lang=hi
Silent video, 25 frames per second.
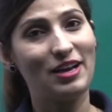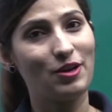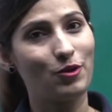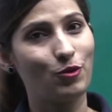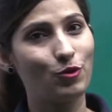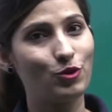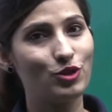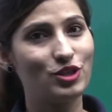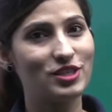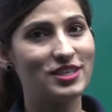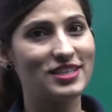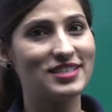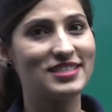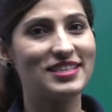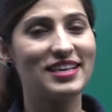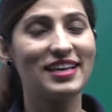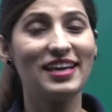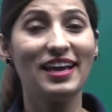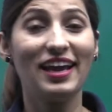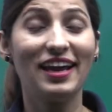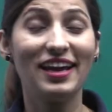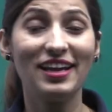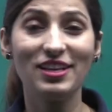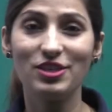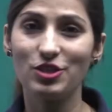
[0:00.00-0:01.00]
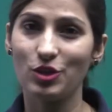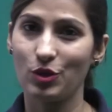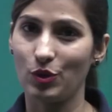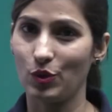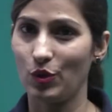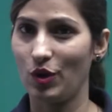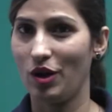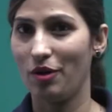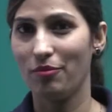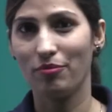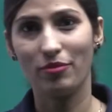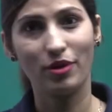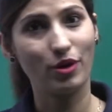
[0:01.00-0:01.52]
कुछ चीज़ें हैं जिनको
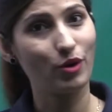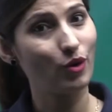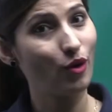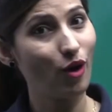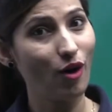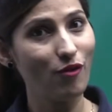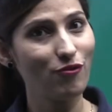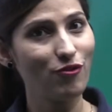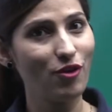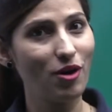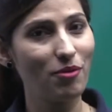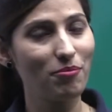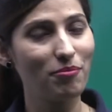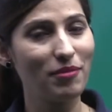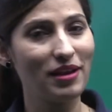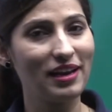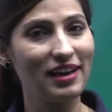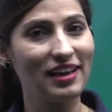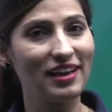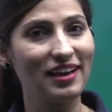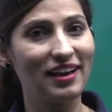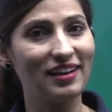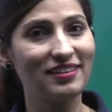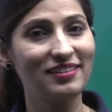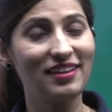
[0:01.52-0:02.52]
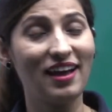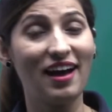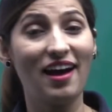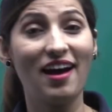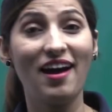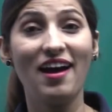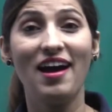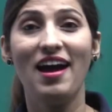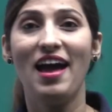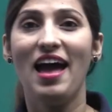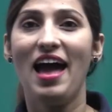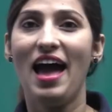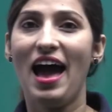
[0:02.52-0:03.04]
हमने रॉ फॉर्म में लिया था
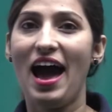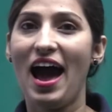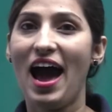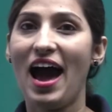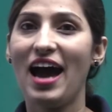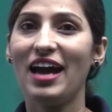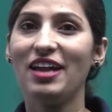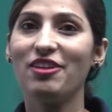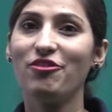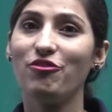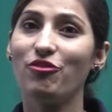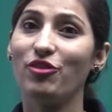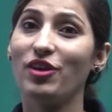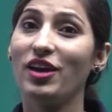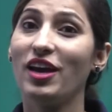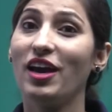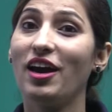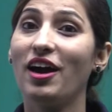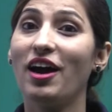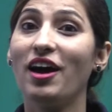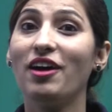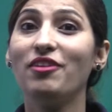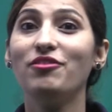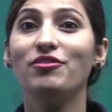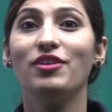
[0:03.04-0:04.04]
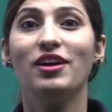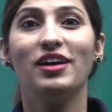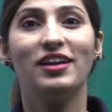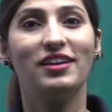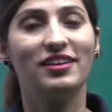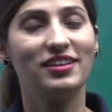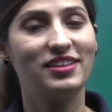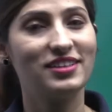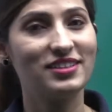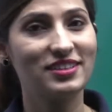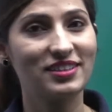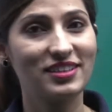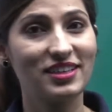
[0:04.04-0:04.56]
एंड वी हैव
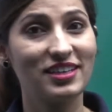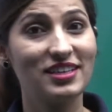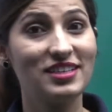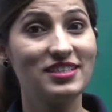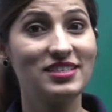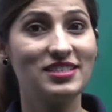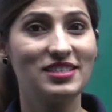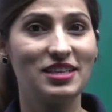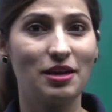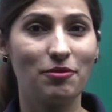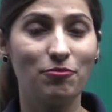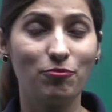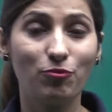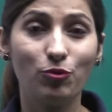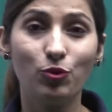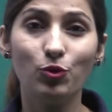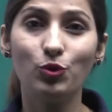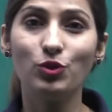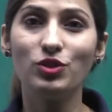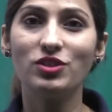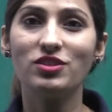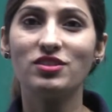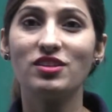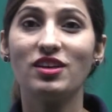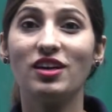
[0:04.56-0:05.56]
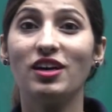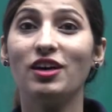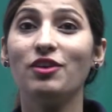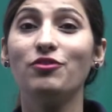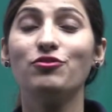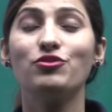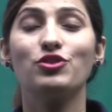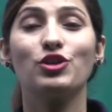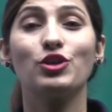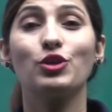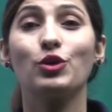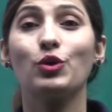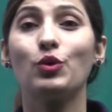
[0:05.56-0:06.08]
डिस्कस सम फूड स्टफ
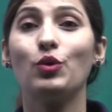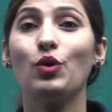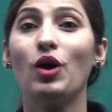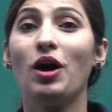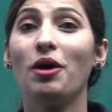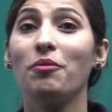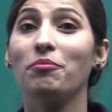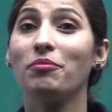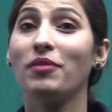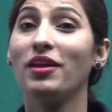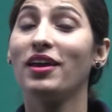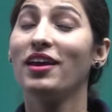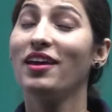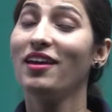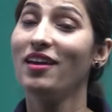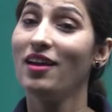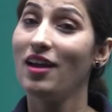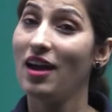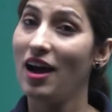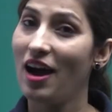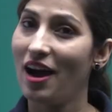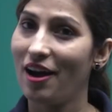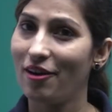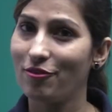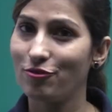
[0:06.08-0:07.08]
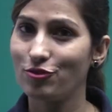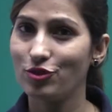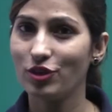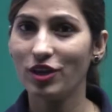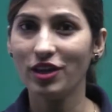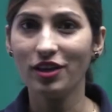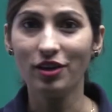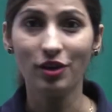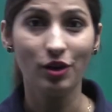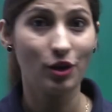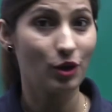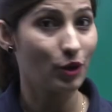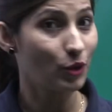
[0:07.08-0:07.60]
जिनको हमने
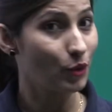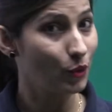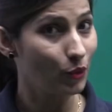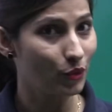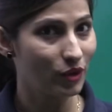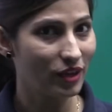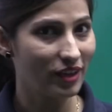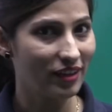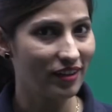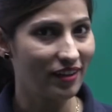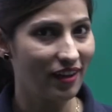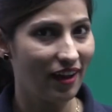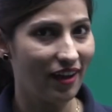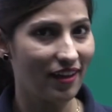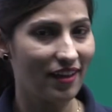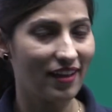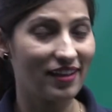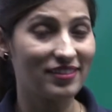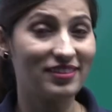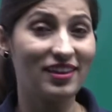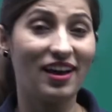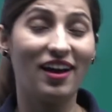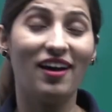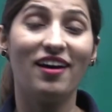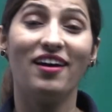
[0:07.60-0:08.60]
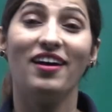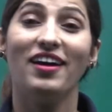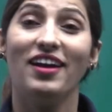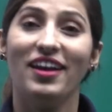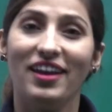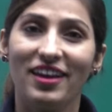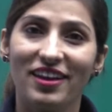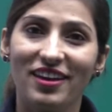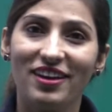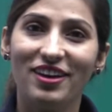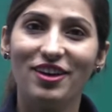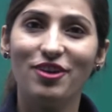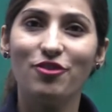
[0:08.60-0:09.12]
आफ्टर कुकिंग खाया था
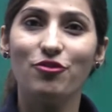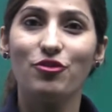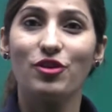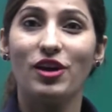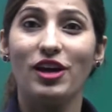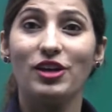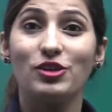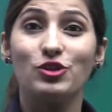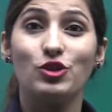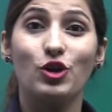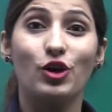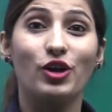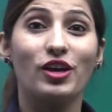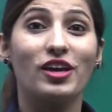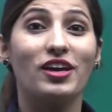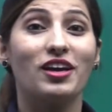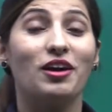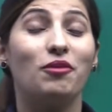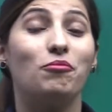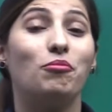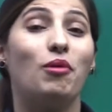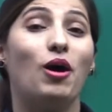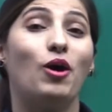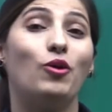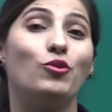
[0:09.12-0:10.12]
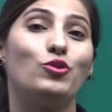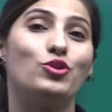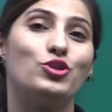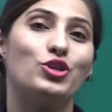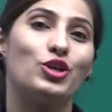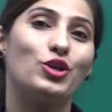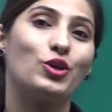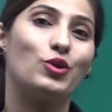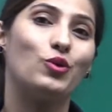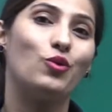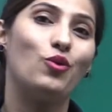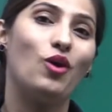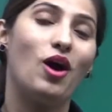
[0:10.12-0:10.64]
हेयर वी आर टॉकिंग अबाउट
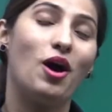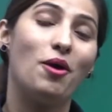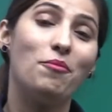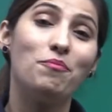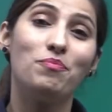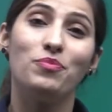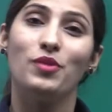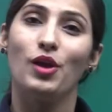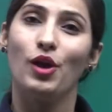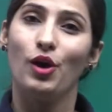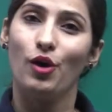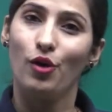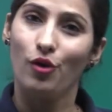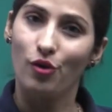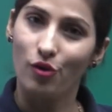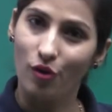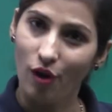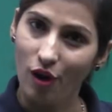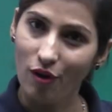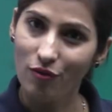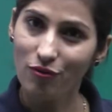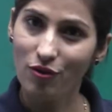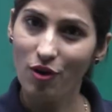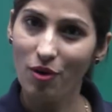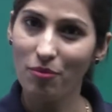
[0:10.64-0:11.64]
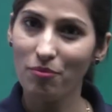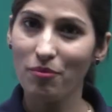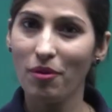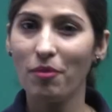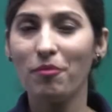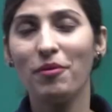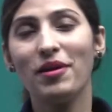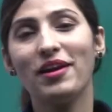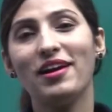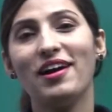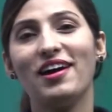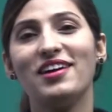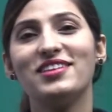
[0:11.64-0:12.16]
जिनको हम रॉ फॉर्म में
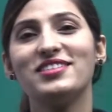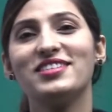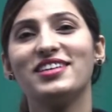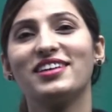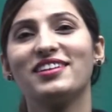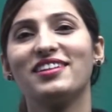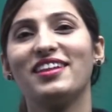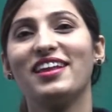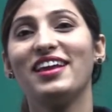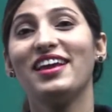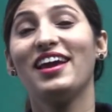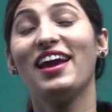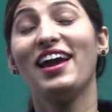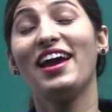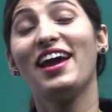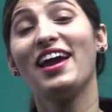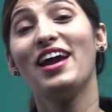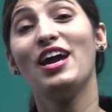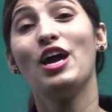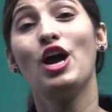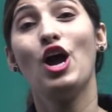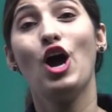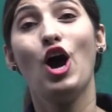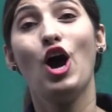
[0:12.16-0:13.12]
भी खा सकते हैं